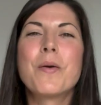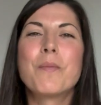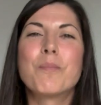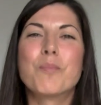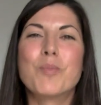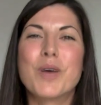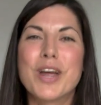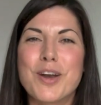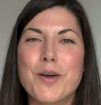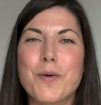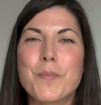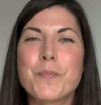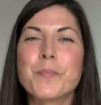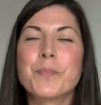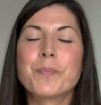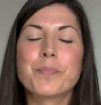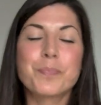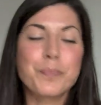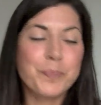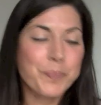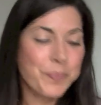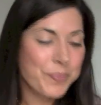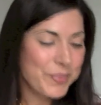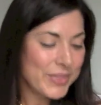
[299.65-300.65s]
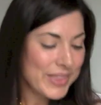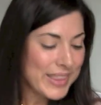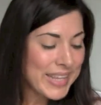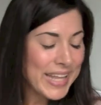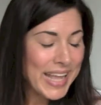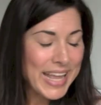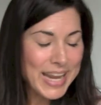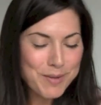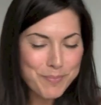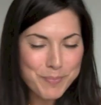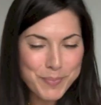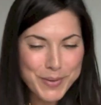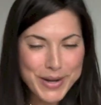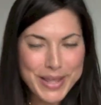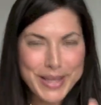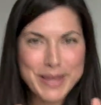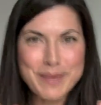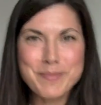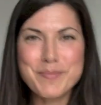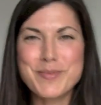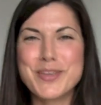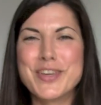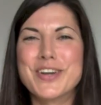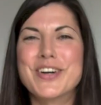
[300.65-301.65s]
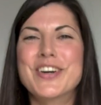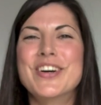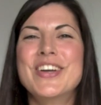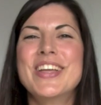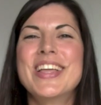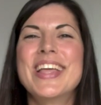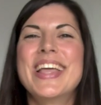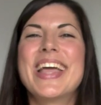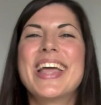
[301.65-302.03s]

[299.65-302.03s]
Bueno, el premio.